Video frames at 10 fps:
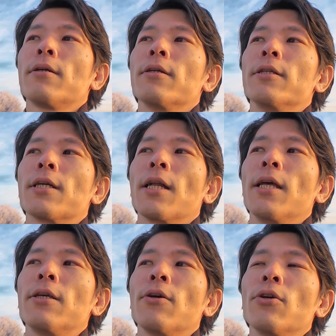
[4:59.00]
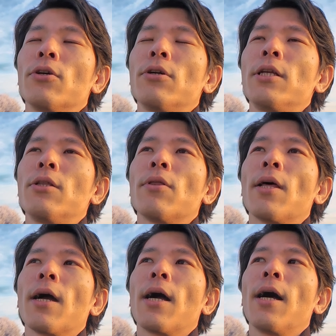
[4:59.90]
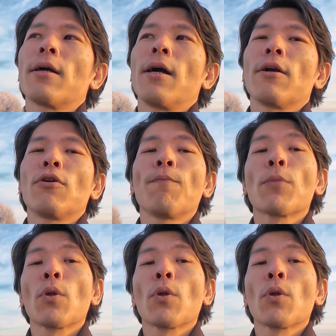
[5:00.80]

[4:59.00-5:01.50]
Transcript: 口から息をゆっくりと長く吐く